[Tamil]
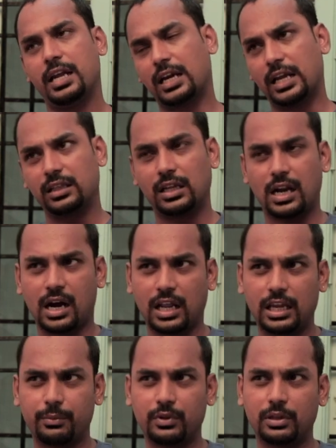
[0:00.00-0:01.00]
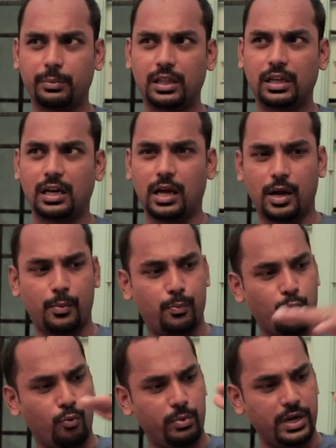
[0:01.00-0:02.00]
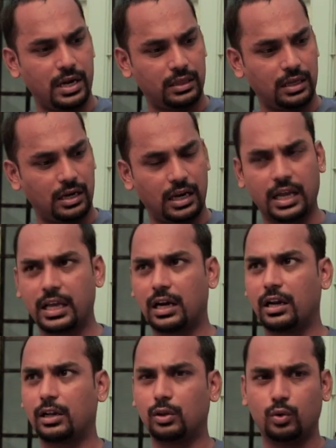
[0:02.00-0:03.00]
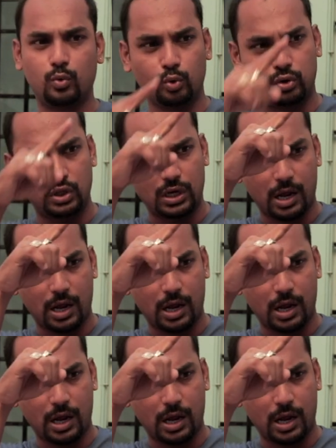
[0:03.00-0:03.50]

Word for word: ஏன்னா இந்த நாணயம் வந்து பார்த்தீங்கன்னா பூமி அந்த லேயர்ல இருந்து நூத்தி